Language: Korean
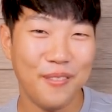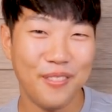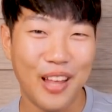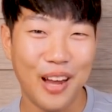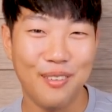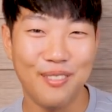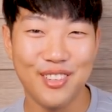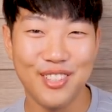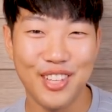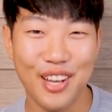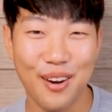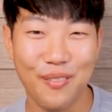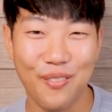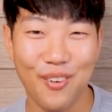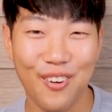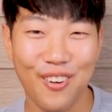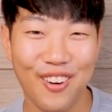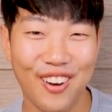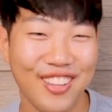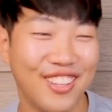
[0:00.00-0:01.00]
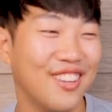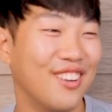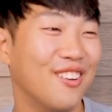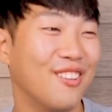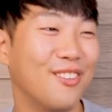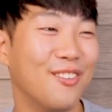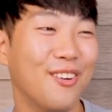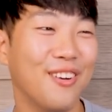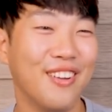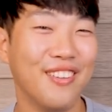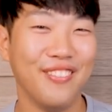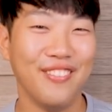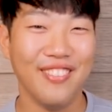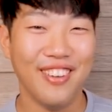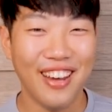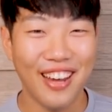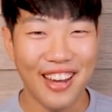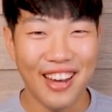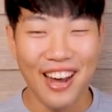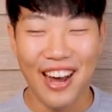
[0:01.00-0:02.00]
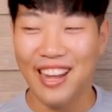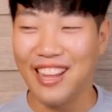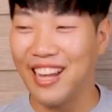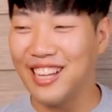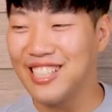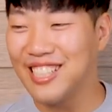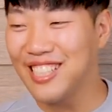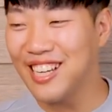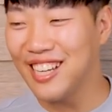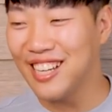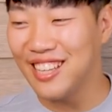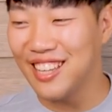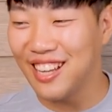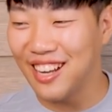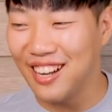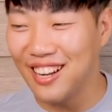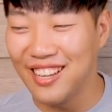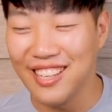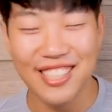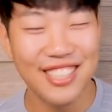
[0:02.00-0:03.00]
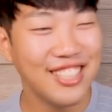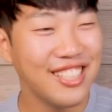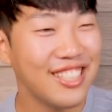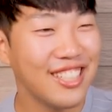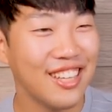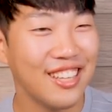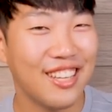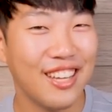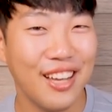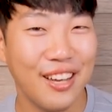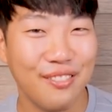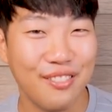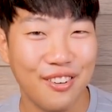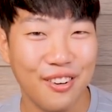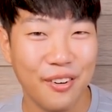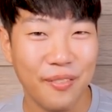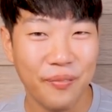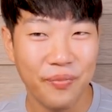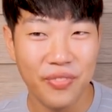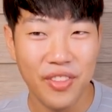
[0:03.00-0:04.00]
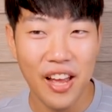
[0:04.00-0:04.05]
닮은 사람 본 것 같아요. 또는 한 1시간 있다가 인스타 DM으로